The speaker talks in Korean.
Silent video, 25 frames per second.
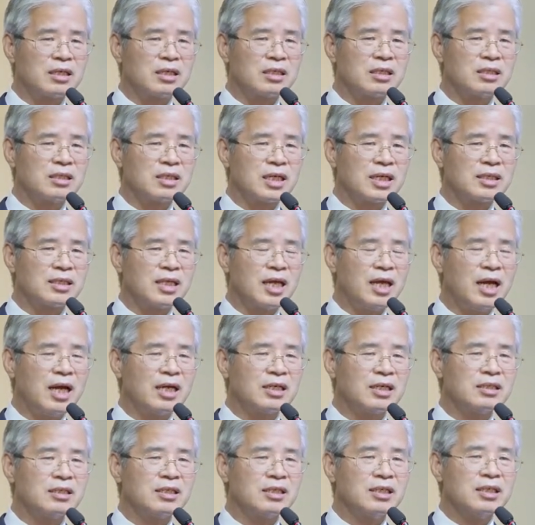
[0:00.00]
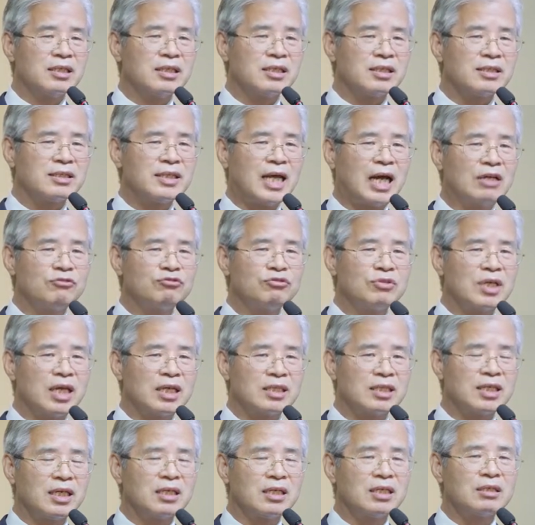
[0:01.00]
그러니까 태양은
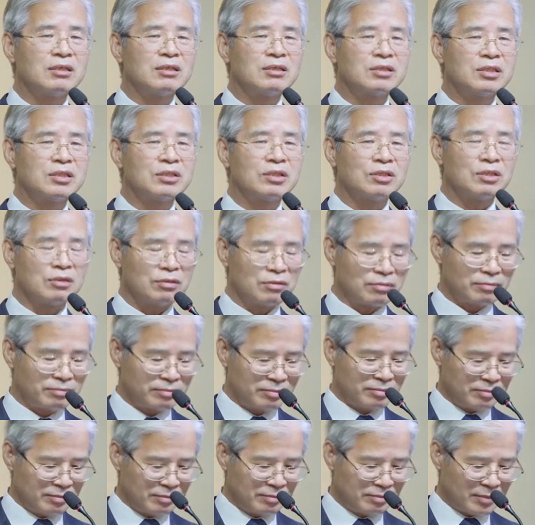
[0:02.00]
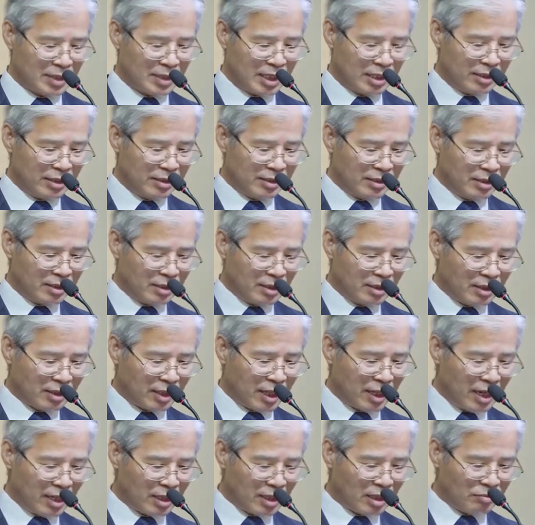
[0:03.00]
나중에 생긴 것이지요.
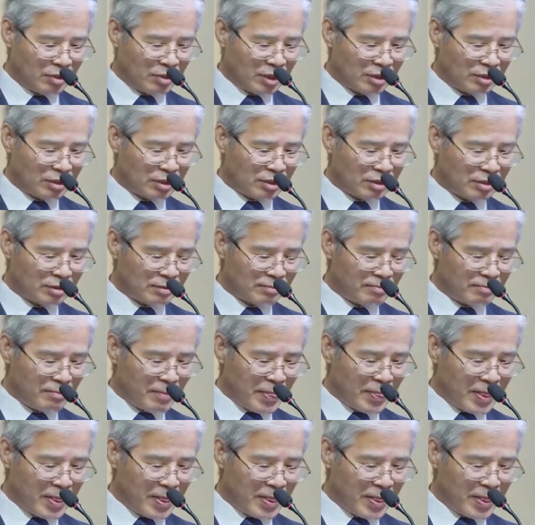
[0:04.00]
태양의 빛은